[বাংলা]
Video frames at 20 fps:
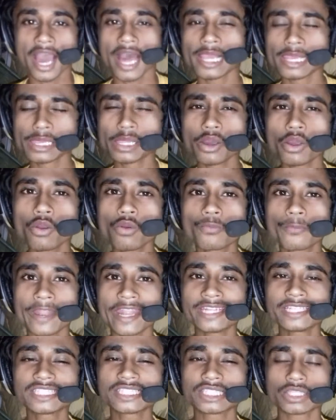হ্যালো
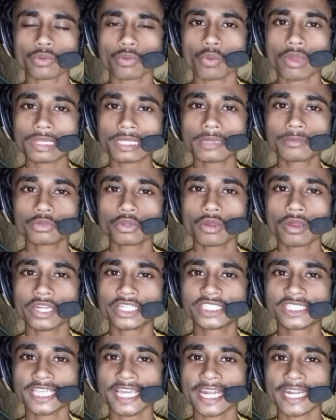ফ্রেন্ডস ওয়েলকাম টু
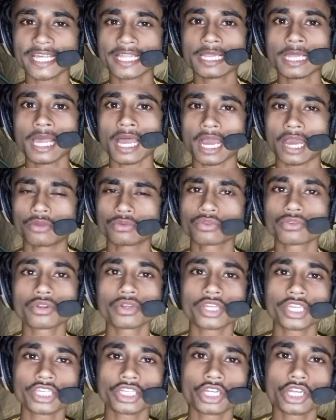আওয়ার চ্যানেল হাউ টু
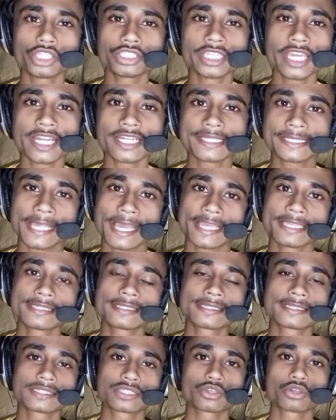নো টেকনোলজি অ্যান্ড
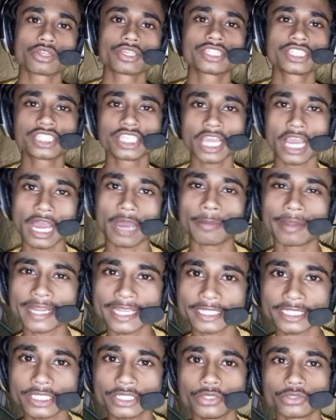সায়েন্স চলে এসেছি আবার
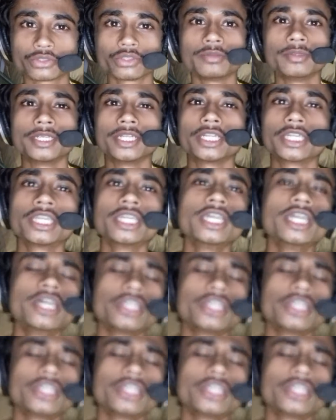একটি নতুন ভিডিও